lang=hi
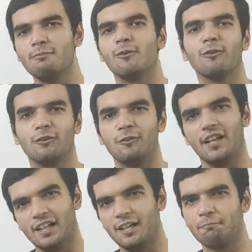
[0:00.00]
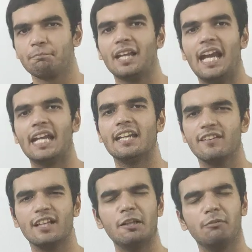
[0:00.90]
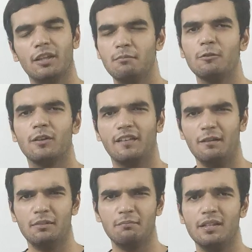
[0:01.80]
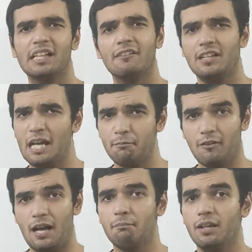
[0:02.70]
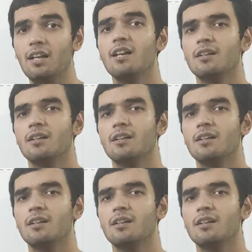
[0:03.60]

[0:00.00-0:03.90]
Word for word: मोस्ट वेलकम एंड डिस्क्रिप्शन में व्हाट्सएप नंबर गिवन है आप वहाँ पर